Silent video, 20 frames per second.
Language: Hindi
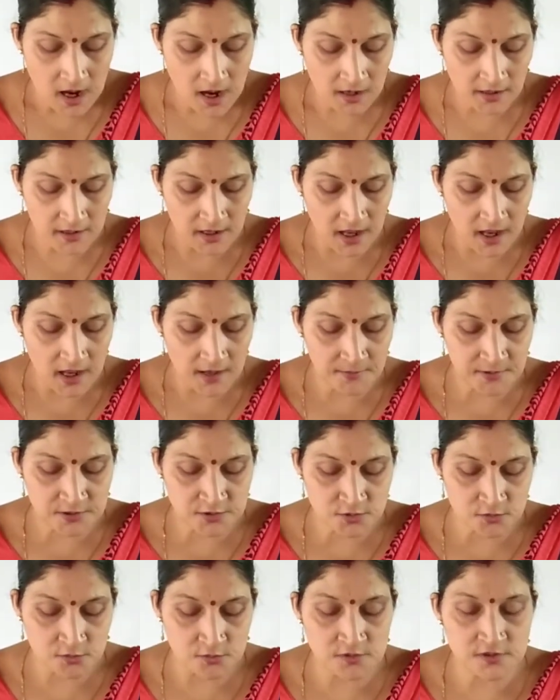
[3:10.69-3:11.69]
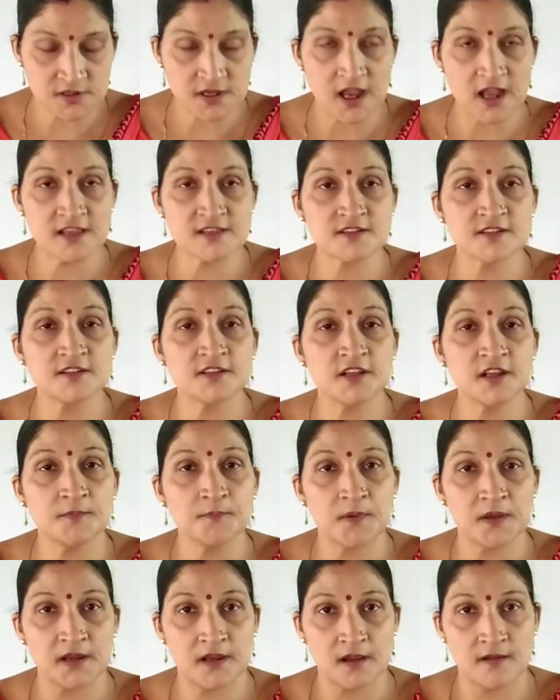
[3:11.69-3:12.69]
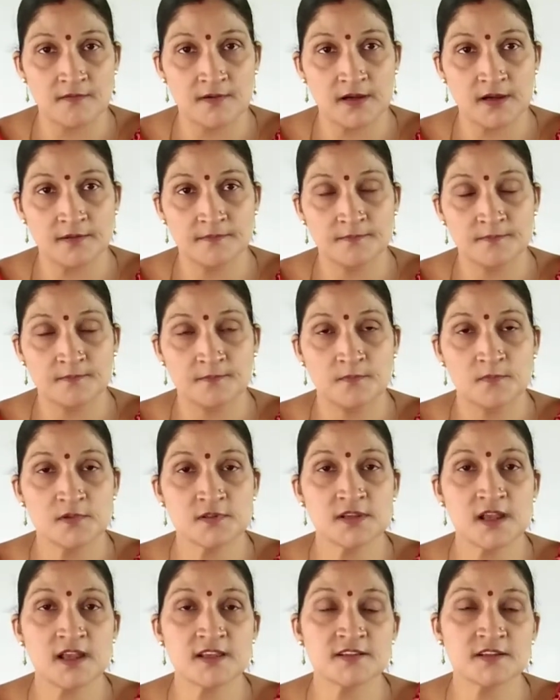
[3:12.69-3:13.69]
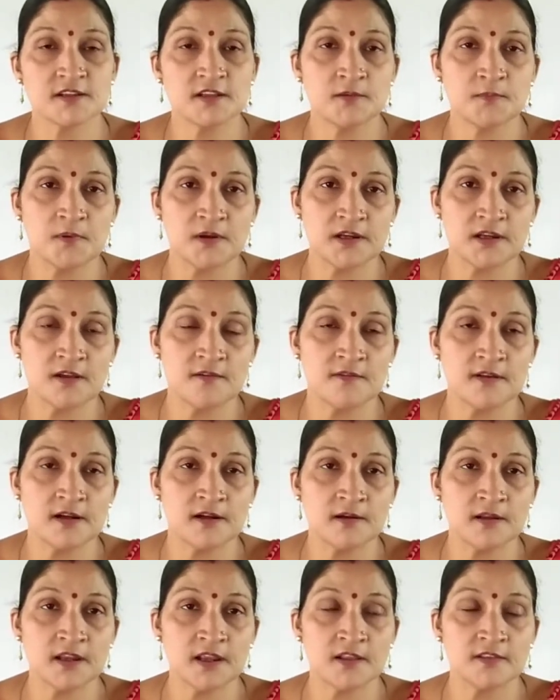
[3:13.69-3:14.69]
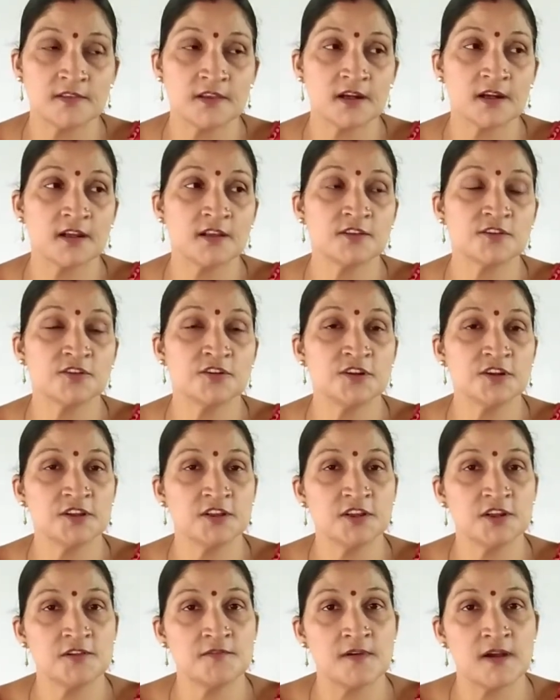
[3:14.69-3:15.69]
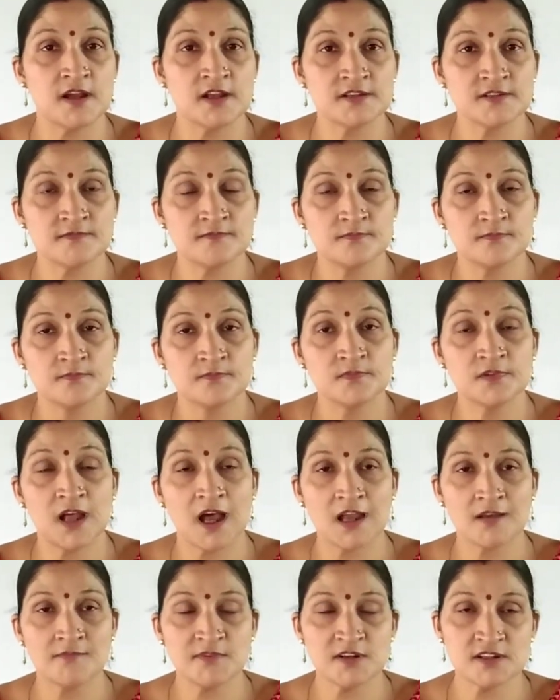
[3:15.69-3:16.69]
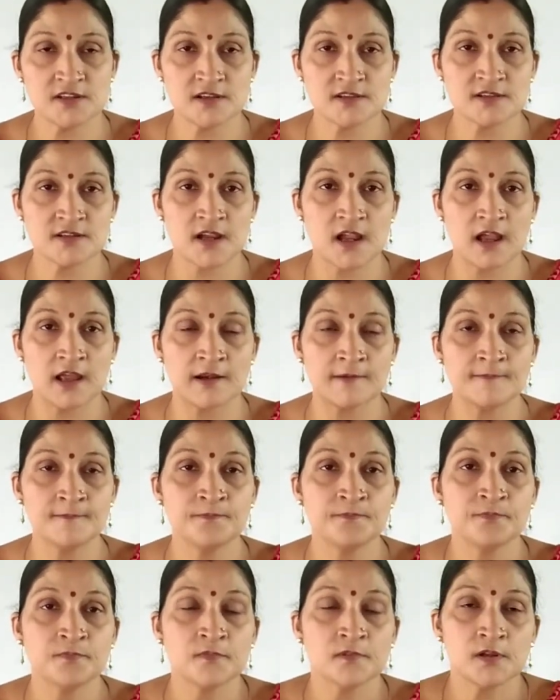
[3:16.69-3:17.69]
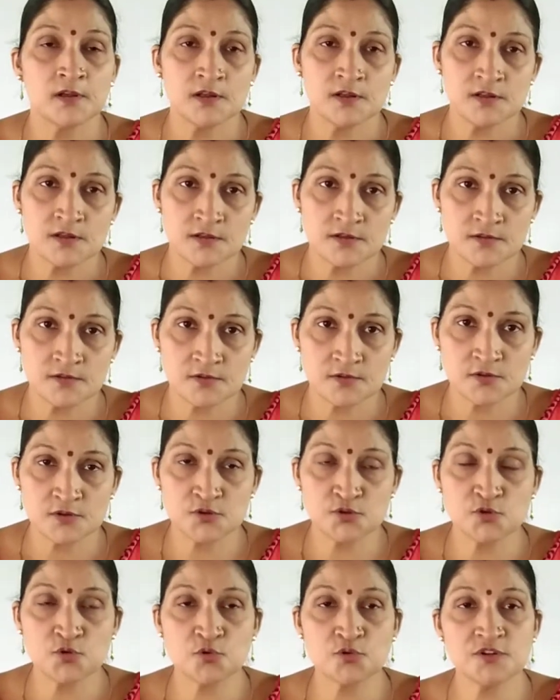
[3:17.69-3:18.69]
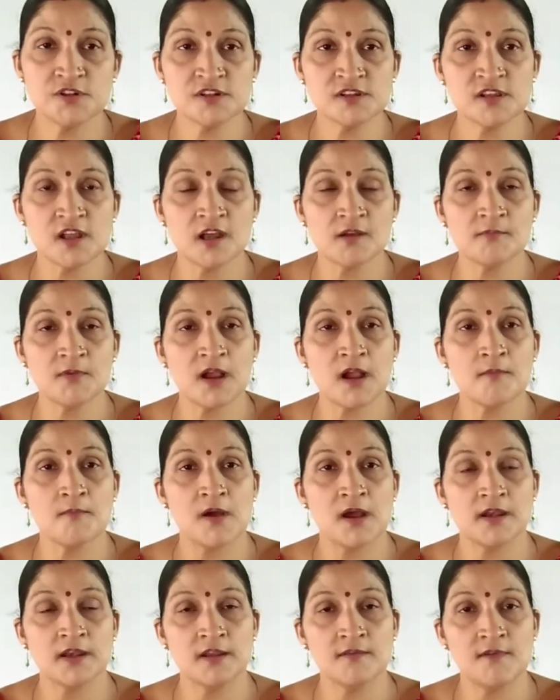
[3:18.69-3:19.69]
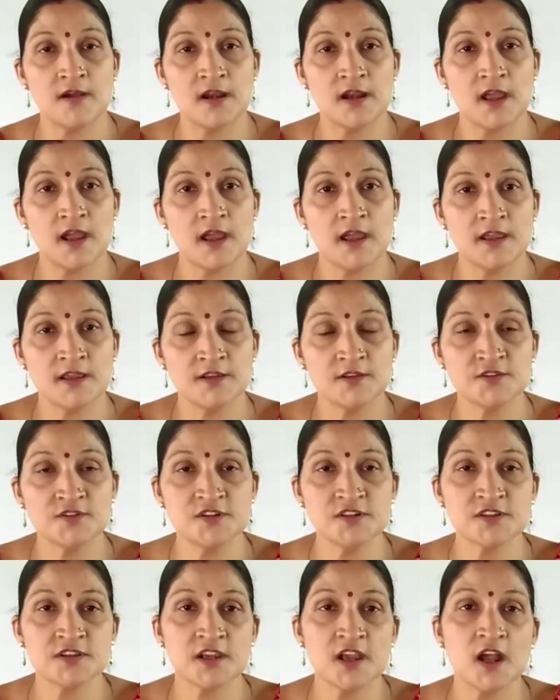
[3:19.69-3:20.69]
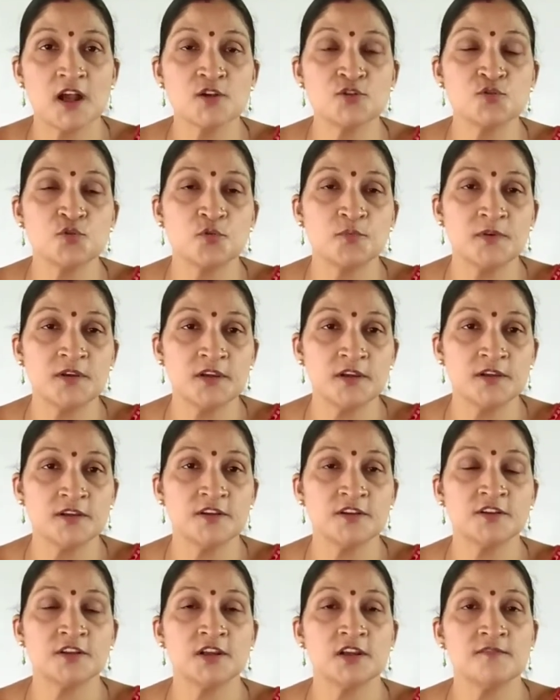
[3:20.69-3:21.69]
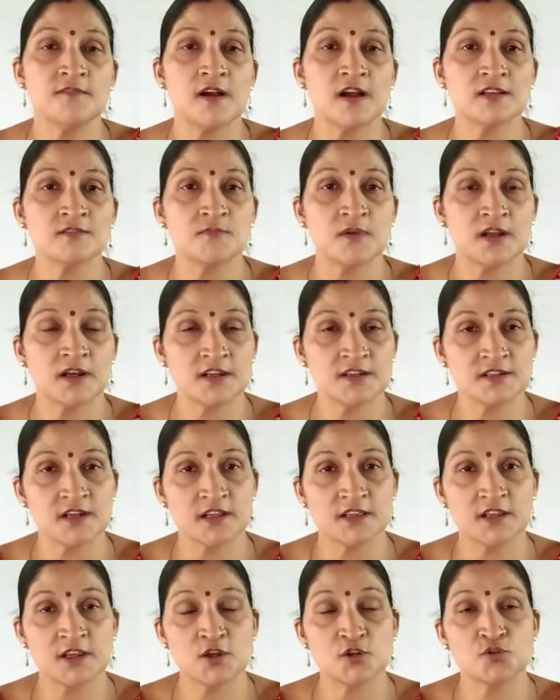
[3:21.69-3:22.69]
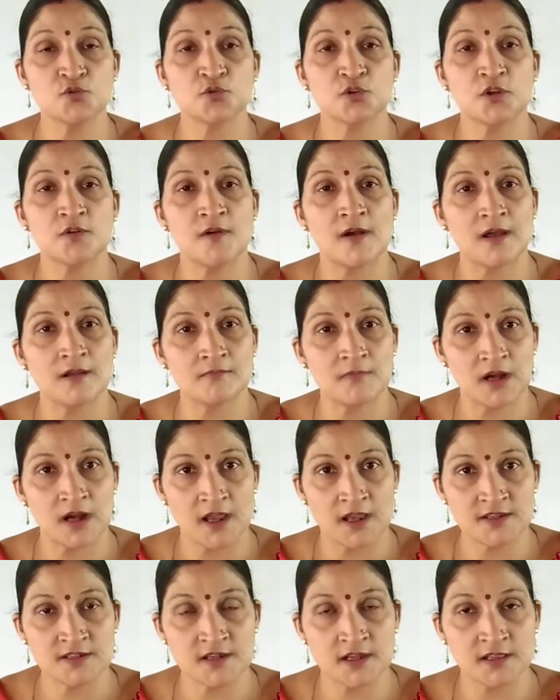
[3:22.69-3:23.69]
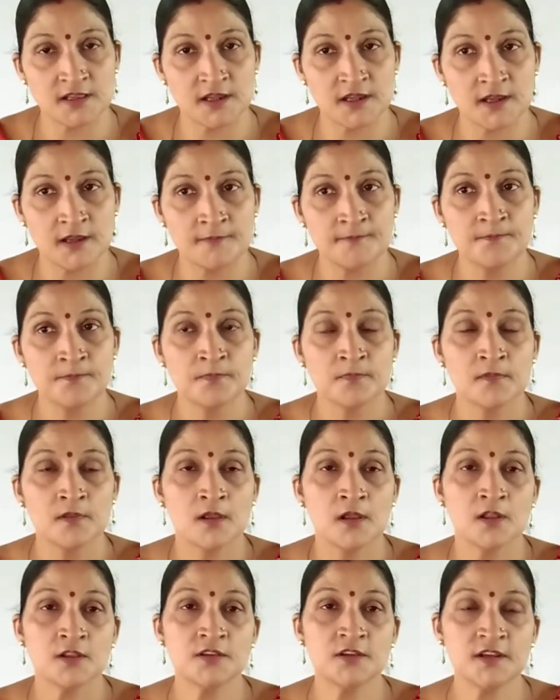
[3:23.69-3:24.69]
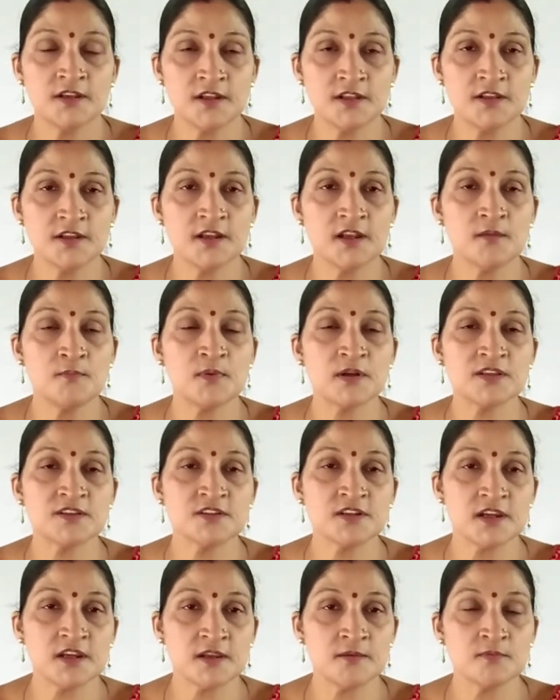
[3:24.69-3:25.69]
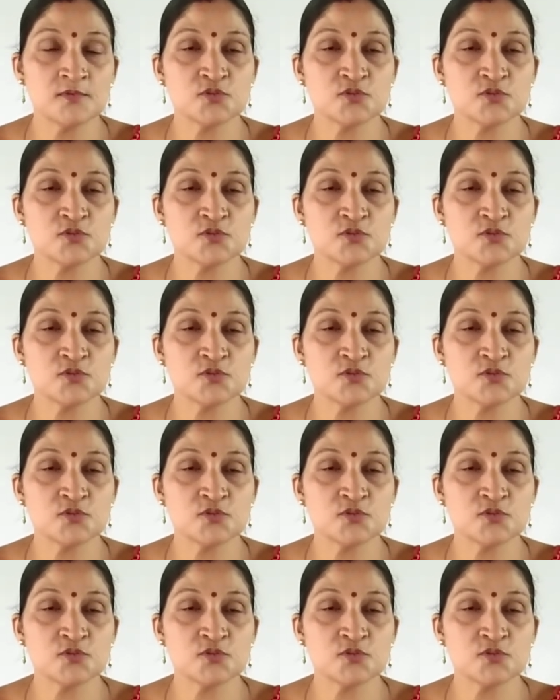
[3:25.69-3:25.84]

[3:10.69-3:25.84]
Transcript: अगला है बच्चों सांस्कृतिक पर्यावरण सांस्कृतिक पर्यावरण के अंतर्गत रीति रिवाज धार्मिक संस्कार जो जिस धर्म का मानने वाला है जिसके यहाँ जो भी रीति रिवाज माने जाते हैं जो त्यौहार मनाए जाते हैं धीरे धीरे बच्चे